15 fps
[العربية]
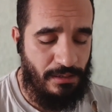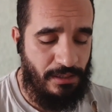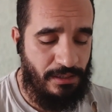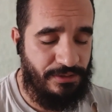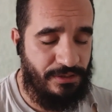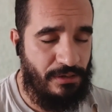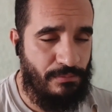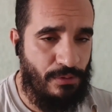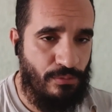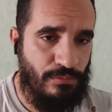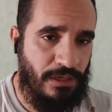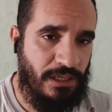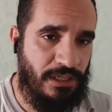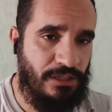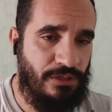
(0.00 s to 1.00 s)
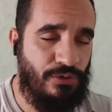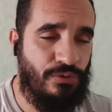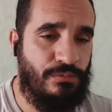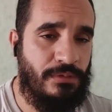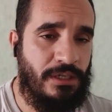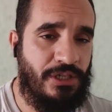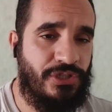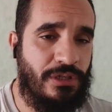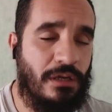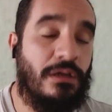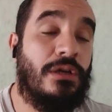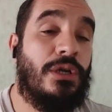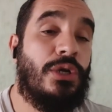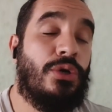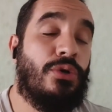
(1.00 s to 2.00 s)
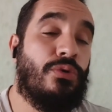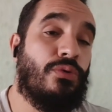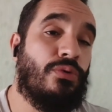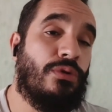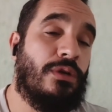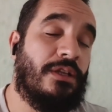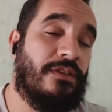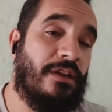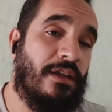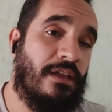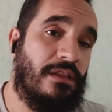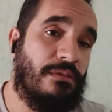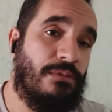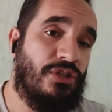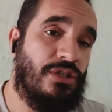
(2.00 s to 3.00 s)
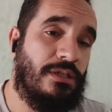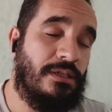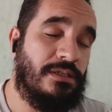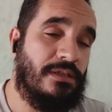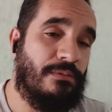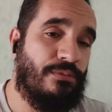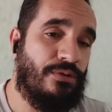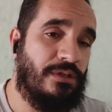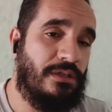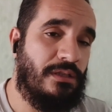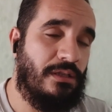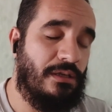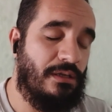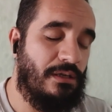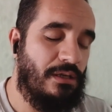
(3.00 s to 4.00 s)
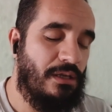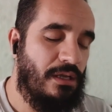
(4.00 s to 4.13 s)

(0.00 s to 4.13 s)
احترام مليح يدوم العشره والهضره هذه ماشي لي زابوني تاع